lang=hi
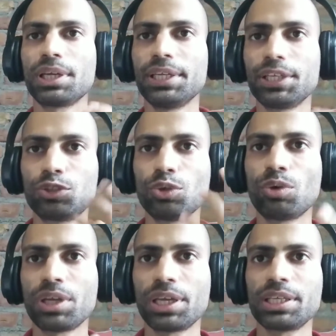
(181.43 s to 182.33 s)
फिर एक दो
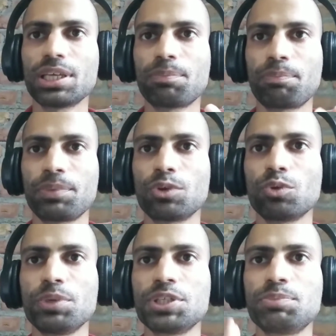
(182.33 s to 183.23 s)
हैं या फिर
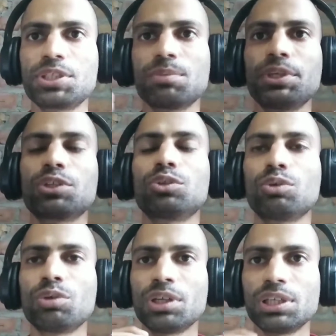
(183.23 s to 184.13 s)
वो बीच बीच में एक
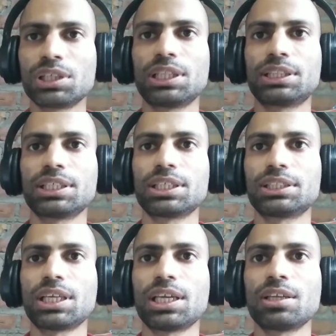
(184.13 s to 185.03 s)
दो निकलते
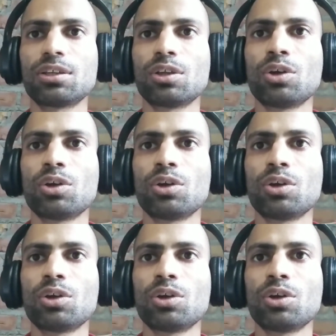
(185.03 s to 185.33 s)
रहता है